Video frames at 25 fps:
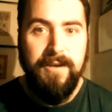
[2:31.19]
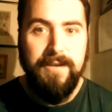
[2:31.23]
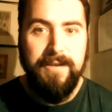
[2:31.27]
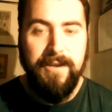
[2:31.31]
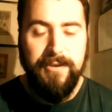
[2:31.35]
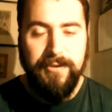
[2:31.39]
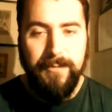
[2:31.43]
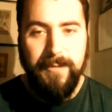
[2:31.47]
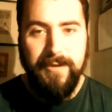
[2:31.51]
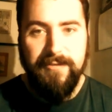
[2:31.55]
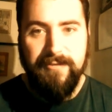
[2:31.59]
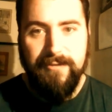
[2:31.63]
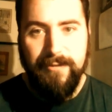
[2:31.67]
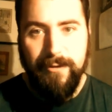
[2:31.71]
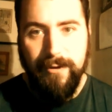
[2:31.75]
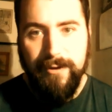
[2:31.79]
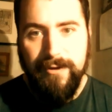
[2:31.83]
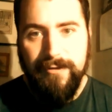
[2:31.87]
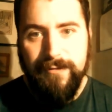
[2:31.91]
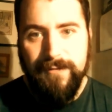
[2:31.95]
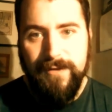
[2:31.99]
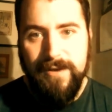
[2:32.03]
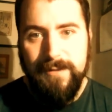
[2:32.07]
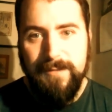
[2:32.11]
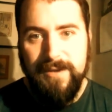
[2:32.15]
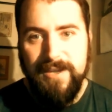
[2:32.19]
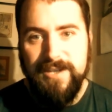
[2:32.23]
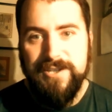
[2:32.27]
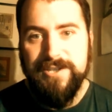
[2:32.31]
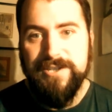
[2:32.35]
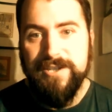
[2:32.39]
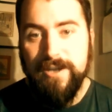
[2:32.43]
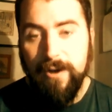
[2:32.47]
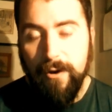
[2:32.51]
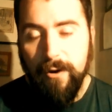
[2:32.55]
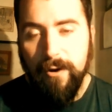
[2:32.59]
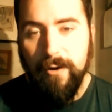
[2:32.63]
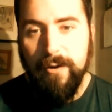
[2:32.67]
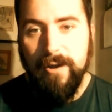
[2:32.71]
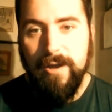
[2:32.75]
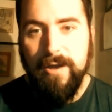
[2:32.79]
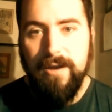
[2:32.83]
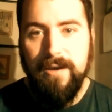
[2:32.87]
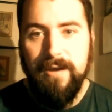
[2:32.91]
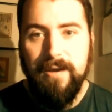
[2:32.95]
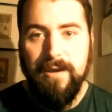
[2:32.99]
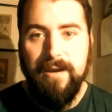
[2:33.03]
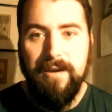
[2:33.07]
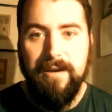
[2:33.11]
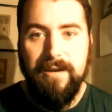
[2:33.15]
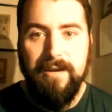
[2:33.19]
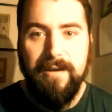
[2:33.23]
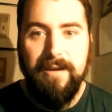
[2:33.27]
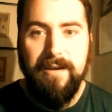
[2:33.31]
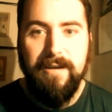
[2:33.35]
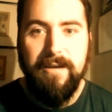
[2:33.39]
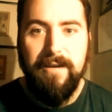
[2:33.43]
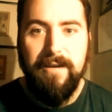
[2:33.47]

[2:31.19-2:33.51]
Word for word: Natomiast to jest film jeszcze o e,